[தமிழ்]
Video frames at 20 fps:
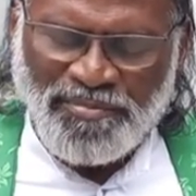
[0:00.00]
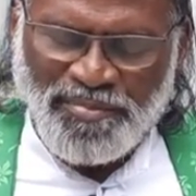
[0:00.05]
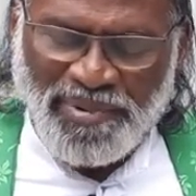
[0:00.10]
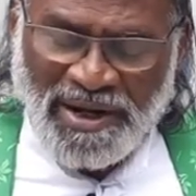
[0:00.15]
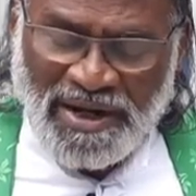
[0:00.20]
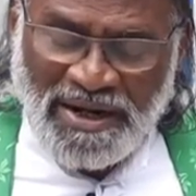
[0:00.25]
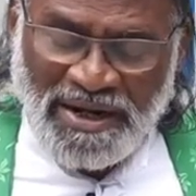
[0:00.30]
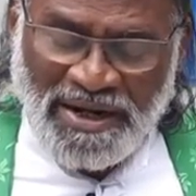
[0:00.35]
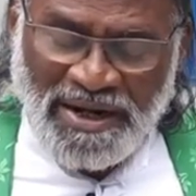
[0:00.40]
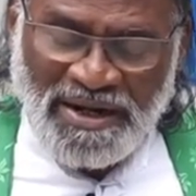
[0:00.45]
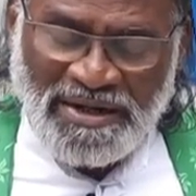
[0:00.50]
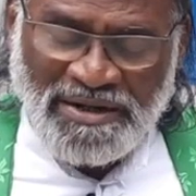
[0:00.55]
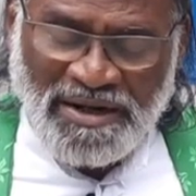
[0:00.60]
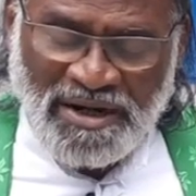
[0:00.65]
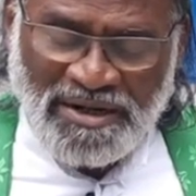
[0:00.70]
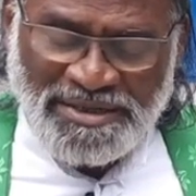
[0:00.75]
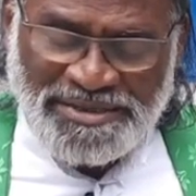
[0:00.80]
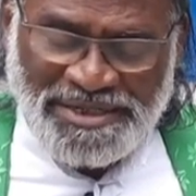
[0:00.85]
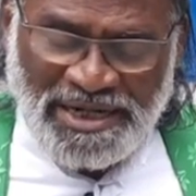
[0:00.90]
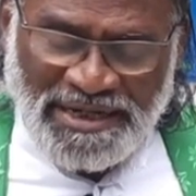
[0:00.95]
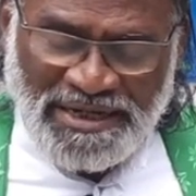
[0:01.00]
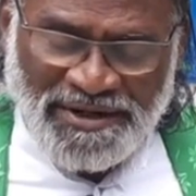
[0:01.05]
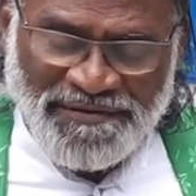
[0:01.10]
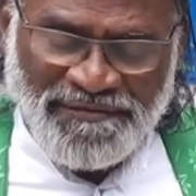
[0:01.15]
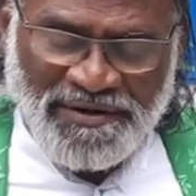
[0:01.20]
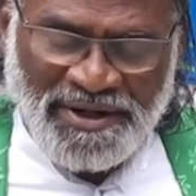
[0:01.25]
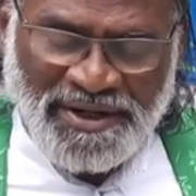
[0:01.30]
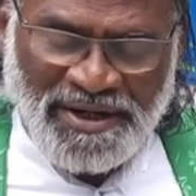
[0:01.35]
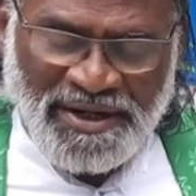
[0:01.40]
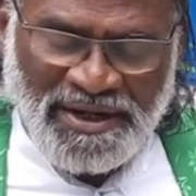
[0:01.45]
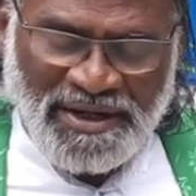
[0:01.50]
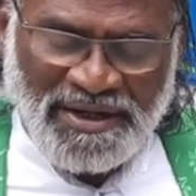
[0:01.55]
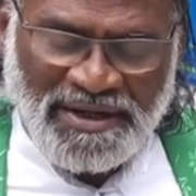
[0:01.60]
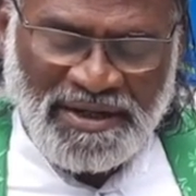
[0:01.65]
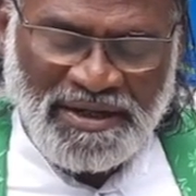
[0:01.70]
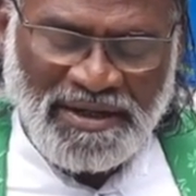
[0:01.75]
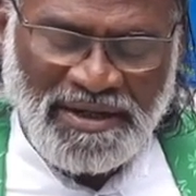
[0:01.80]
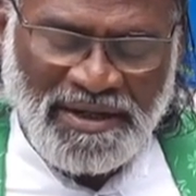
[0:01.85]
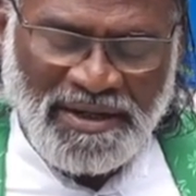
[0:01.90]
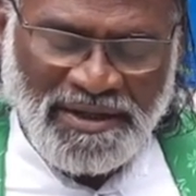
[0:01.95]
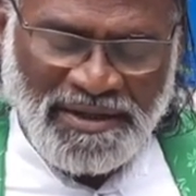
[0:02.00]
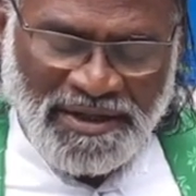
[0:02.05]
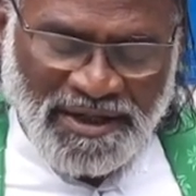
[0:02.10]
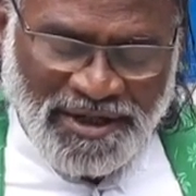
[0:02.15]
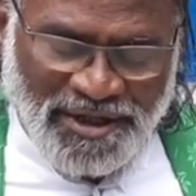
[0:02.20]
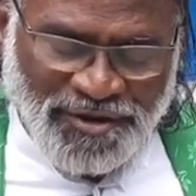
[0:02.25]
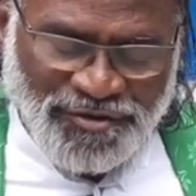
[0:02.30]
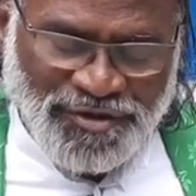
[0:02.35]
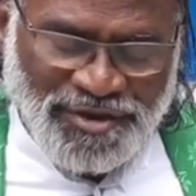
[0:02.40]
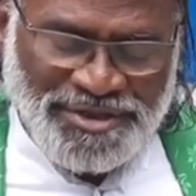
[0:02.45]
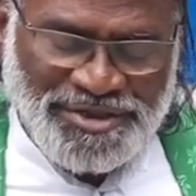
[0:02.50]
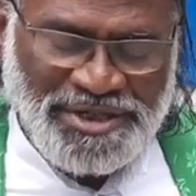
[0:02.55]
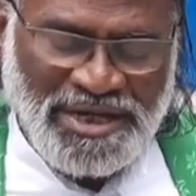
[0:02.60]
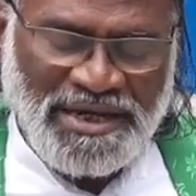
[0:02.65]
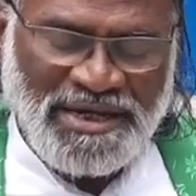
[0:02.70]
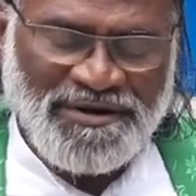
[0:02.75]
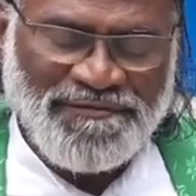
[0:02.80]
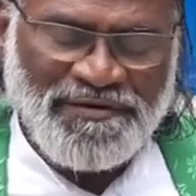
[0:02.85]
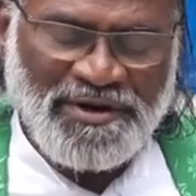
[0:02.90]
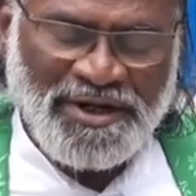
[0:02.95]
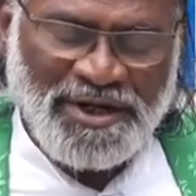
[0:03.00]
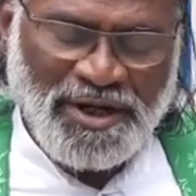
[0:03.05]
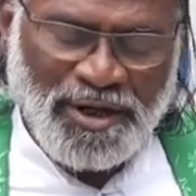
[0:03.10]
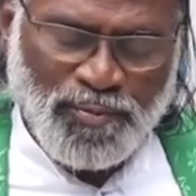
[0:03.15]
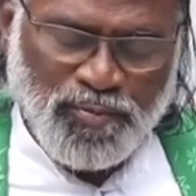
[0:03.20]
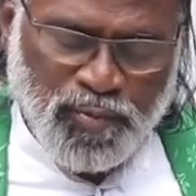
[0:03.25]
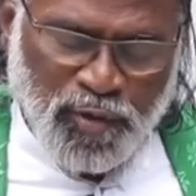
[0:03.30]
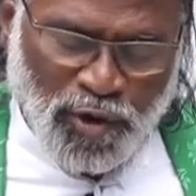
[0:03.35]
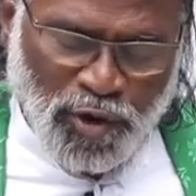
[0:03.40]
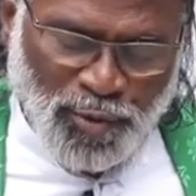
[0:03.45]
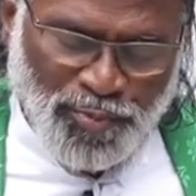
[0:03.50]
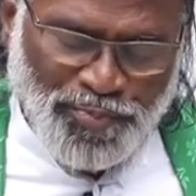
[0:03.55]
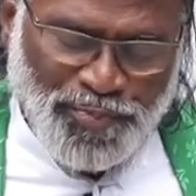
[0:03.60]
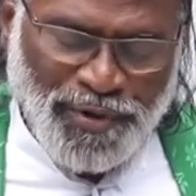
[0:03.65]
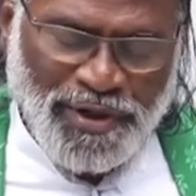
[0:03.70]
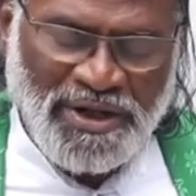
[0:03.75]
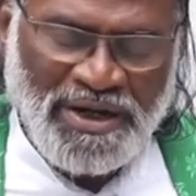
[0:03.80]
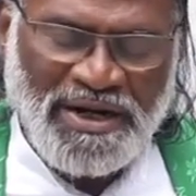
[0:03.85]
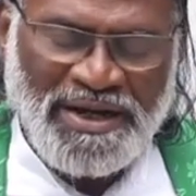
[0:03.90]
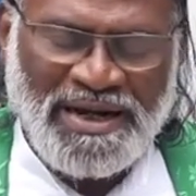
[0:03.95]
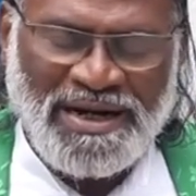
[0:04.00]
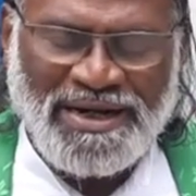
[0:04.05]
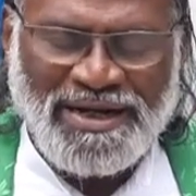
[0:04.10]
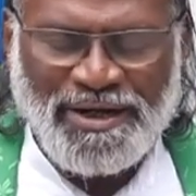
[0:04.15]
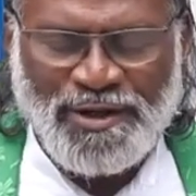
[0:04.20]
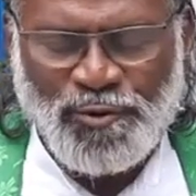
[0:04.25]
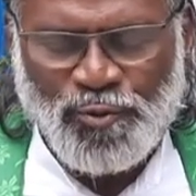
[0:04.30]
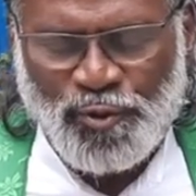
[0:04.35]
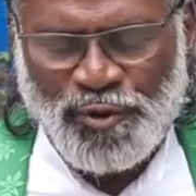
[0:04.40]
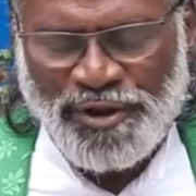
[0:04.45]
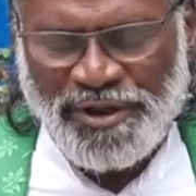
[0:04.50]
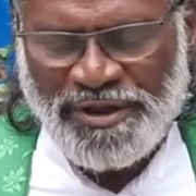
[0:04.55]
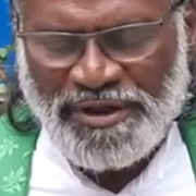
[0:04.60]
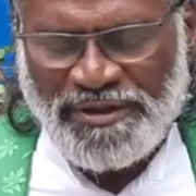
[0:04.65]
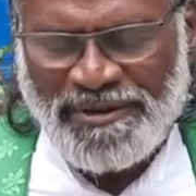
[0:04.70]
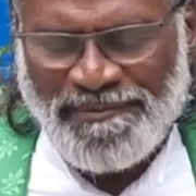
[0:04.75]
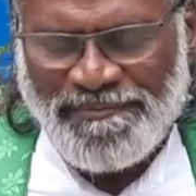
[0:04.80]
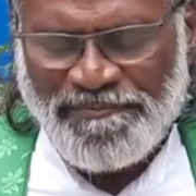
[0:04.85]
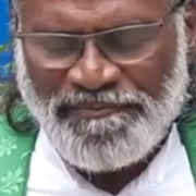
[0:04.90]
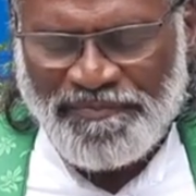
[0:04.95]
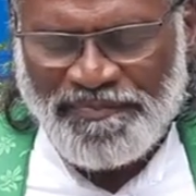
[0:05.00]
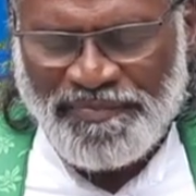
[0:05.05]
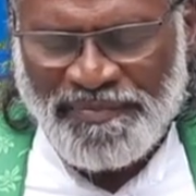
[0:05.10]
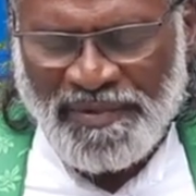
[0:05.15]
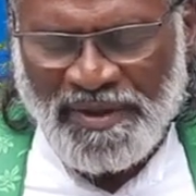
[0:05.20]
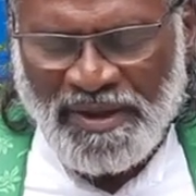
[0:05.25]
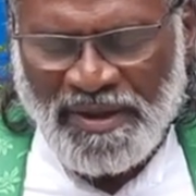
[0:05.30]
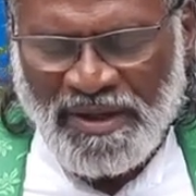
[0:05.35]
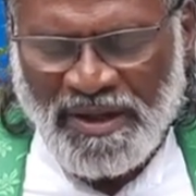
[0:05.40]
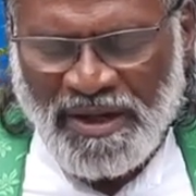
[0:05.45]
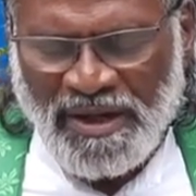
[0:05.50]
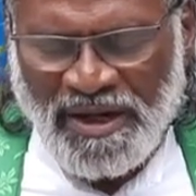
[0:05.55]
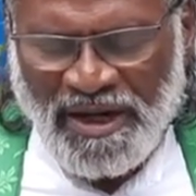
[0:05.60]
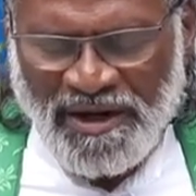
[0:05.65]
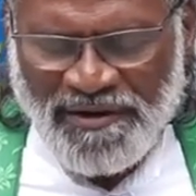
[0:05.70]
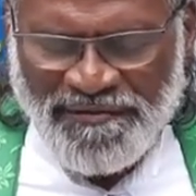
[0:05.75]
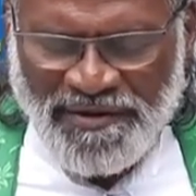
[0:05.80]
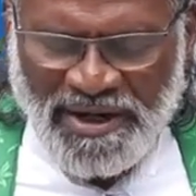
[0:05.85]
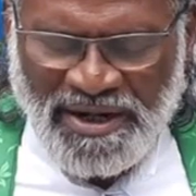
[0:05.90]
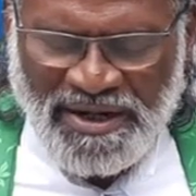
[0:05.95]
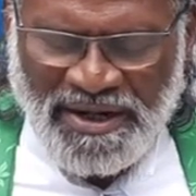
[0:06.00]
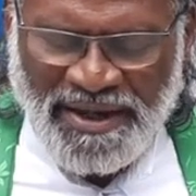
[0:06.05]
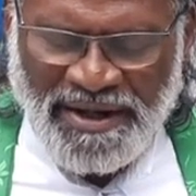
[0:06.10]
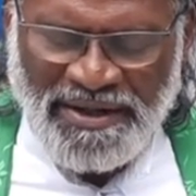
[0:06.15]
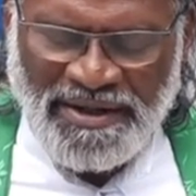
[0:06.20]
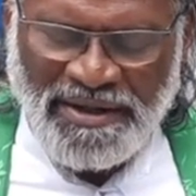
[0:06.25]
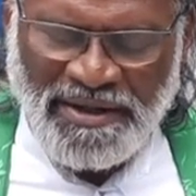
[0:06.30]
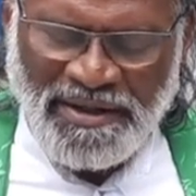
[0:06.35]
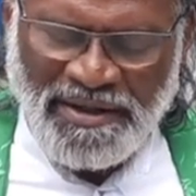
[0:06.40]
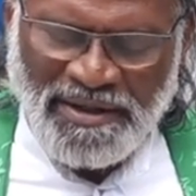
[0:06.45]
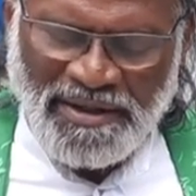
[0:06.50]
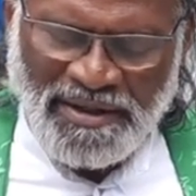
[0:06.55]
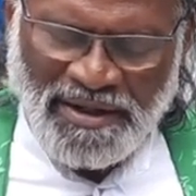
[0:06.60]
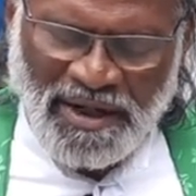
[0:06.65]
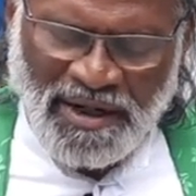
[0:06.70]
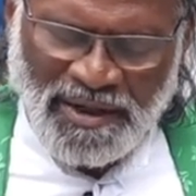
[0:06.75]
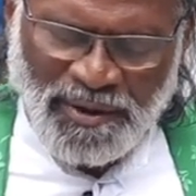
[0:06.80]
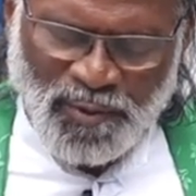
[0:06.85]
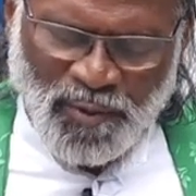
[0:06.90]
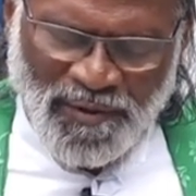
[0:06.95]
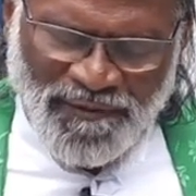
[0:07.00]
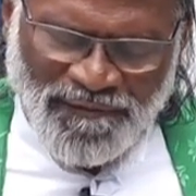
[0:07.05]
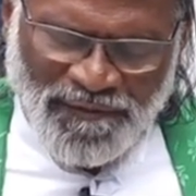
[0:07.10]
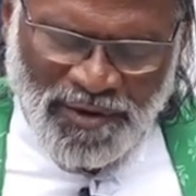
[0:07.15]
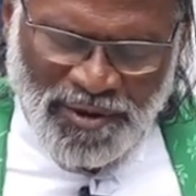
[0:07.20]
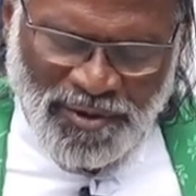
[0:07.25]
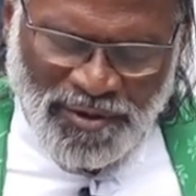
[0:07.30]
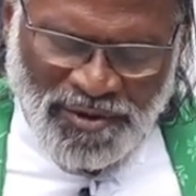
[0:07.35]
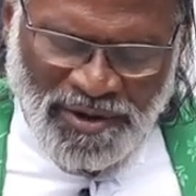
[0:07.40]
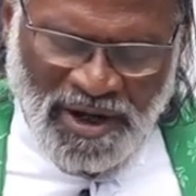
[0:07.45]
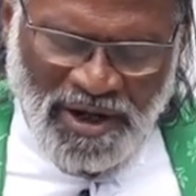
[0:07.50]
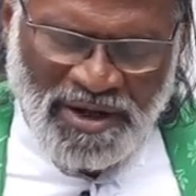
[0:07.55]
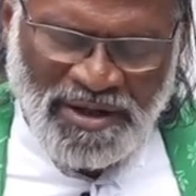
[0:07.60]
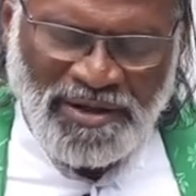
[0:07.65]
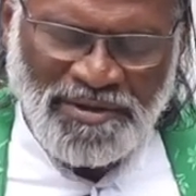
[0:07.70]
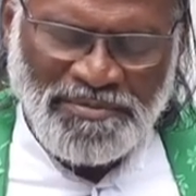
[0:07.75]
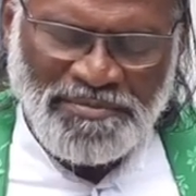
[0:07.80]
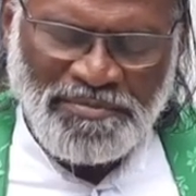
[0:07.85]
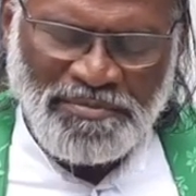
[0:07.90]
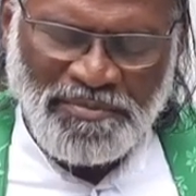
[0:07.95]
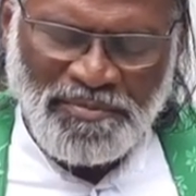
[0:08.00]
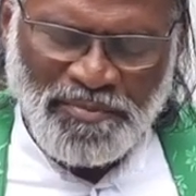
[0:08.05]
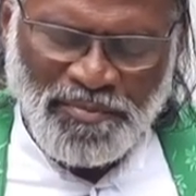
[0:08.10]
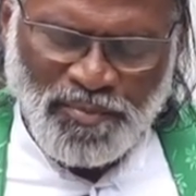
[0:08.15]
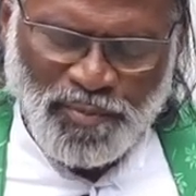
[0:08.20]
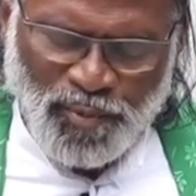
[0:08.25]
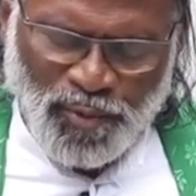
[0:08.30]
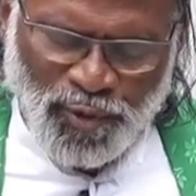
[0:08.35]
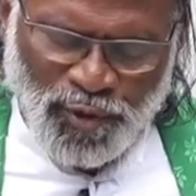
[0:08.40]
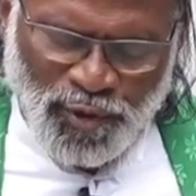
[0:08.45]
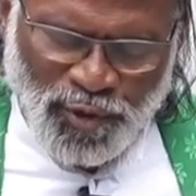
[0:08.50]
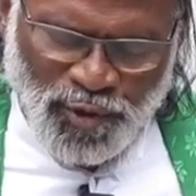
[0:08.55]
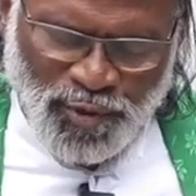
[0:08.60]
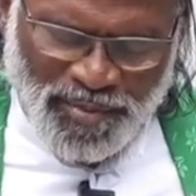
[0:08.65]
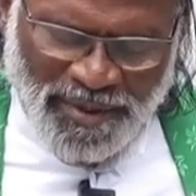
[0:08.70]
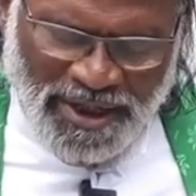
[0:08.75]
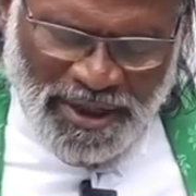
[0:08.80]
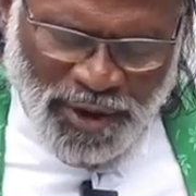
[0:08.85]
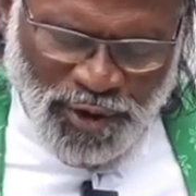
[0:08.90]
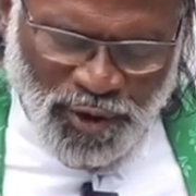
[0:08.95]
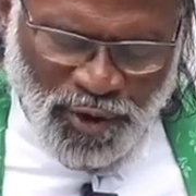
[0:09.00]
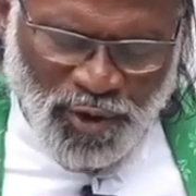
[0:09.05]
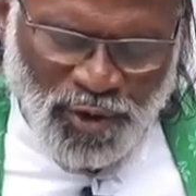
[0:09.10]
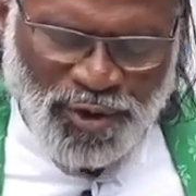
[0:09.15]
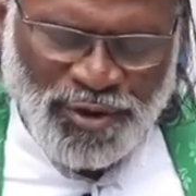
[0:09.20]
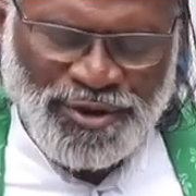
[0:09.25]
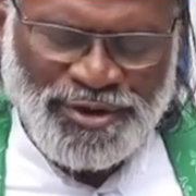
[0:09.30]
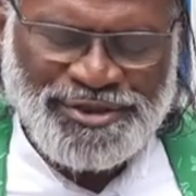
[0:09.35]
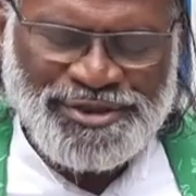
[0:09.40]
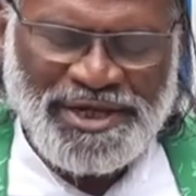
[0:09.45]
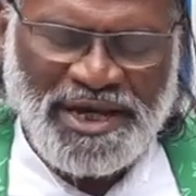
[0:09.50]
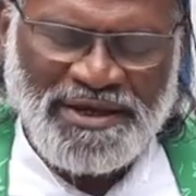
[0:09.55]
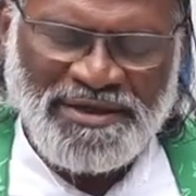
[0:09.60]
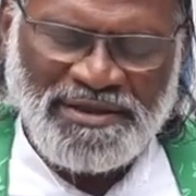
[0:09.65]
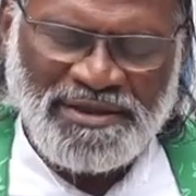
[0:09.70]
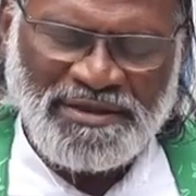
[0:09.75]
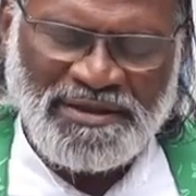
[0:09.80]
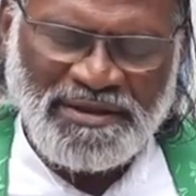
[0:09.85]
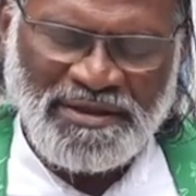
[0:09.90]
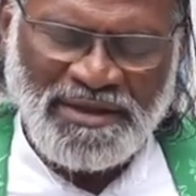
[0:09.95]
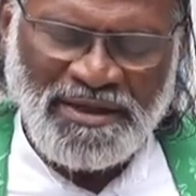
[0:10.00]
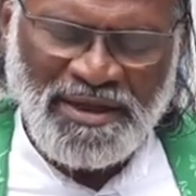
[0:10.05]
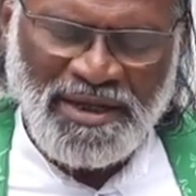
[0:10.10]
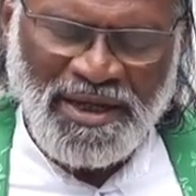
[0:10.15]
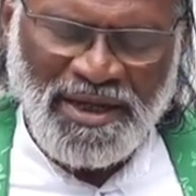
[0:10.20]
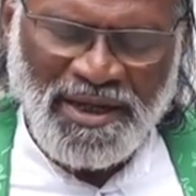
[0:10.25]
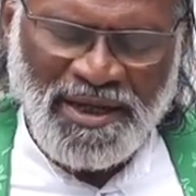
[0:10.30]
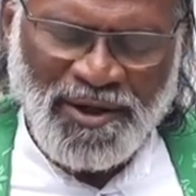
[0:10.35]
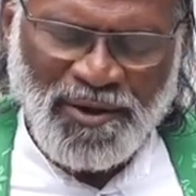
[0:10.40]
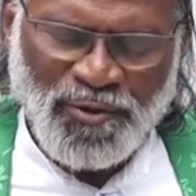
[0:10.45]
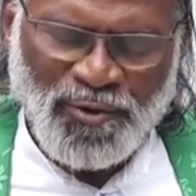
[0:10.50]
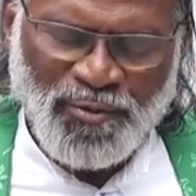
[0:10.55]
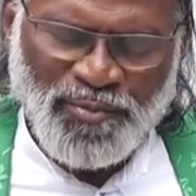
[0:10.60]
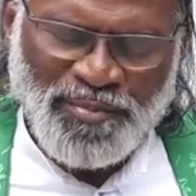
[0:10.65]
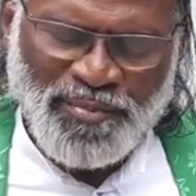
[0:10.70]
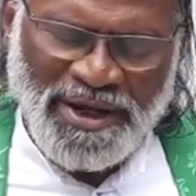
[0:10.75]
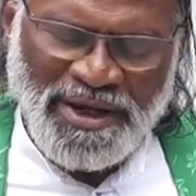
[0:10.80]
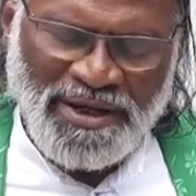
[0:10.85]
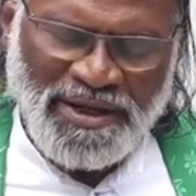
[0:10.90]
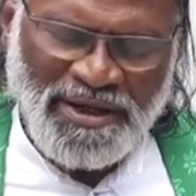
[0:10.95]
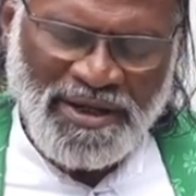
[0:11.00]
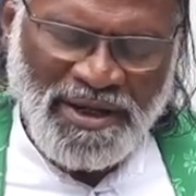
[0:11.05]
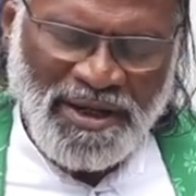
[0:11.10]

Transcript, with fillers: பகலில் நான் செய்ய வேண்டிய எடுத்து செய்ய வேண்டிய பொறுப்புகள் எனக்கு உண்டு அவைகளை நான் ஒவ்வொரு நாளும் முழு மனதோடு செய்து உம்மை